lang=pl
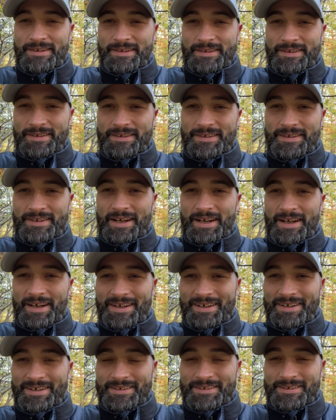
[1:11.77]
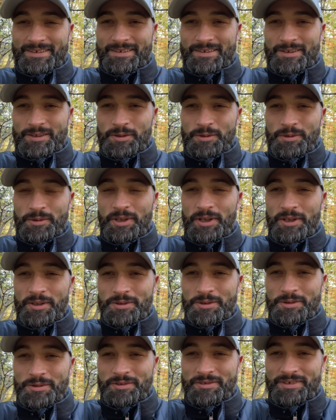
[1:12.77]
e, a do
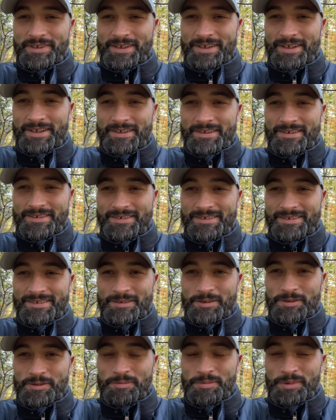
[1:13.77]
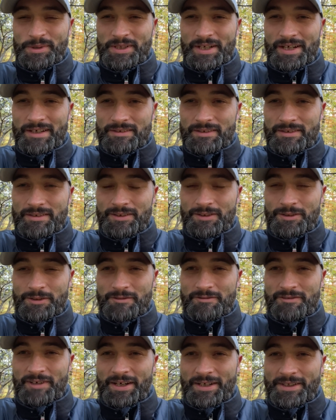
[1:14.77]
drugiego człowieka e, potrafi
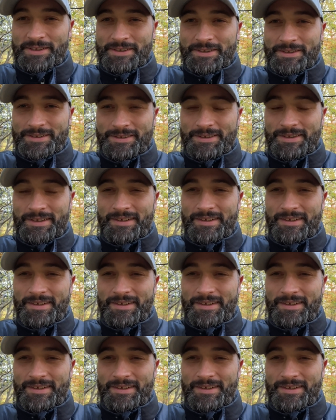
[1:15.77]
tylko warczeć.